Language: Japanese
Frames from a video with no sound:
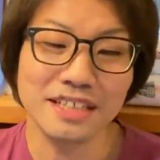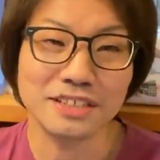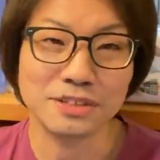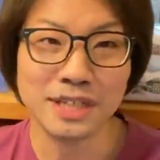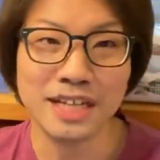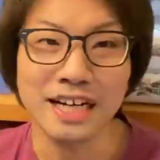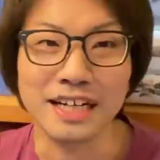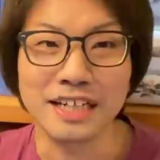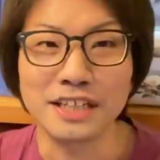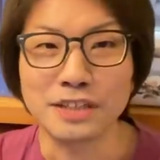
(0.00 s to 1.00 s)
それ
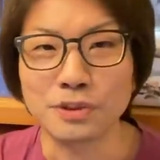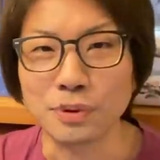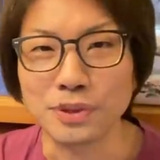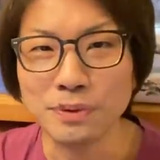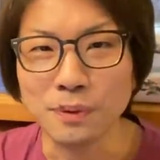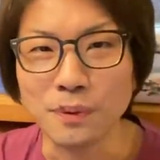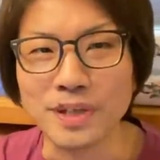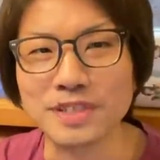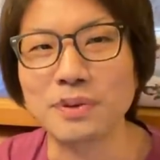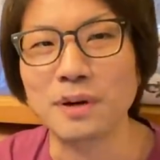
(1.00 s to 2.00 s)
が「時を
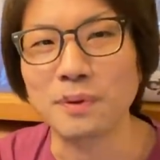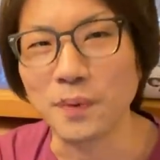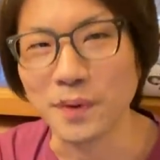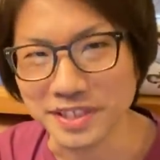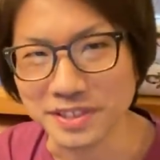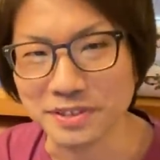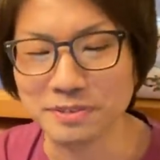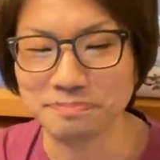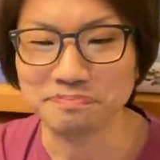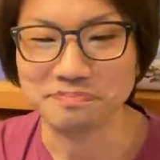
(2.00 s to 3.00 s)
越え空を越え」ですよ、
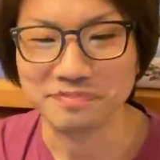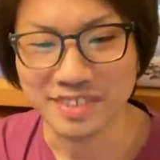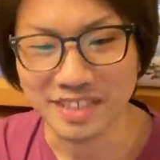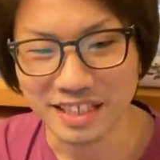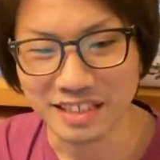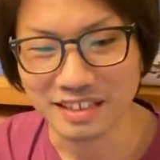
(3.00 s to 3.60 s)
ね、